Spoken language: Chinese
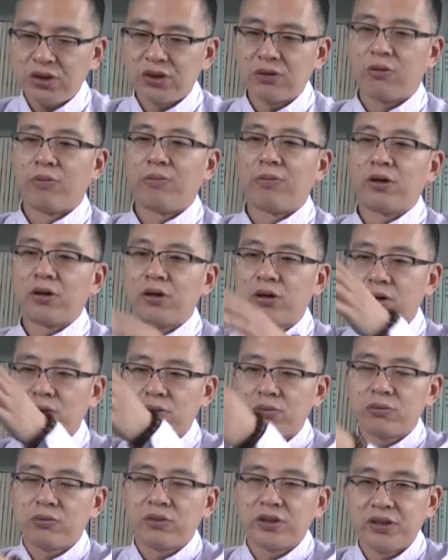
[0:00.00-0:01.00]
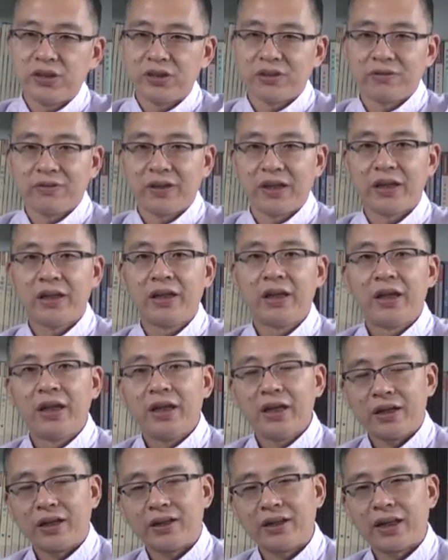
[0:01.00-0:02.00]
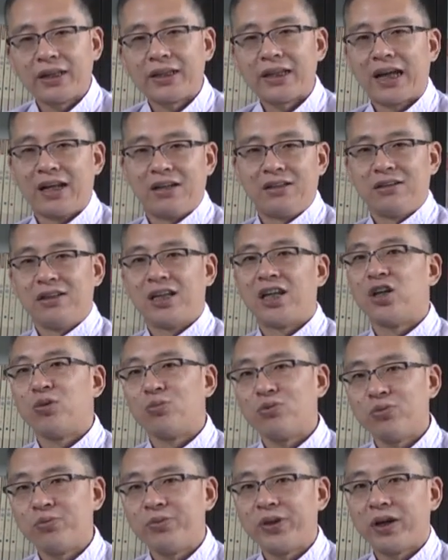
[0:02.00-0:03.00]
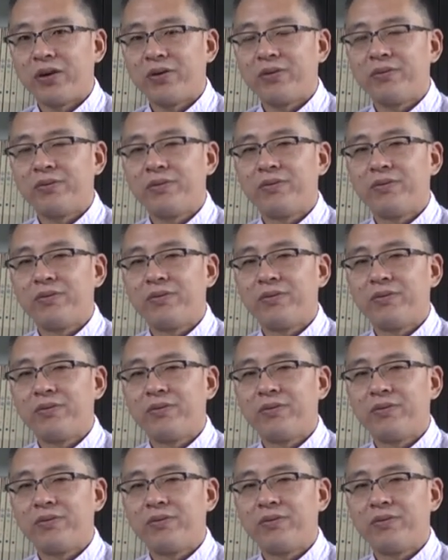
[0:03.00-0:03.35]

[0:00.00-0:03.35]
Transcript: 持我们客户的行为，让他达成他的目标。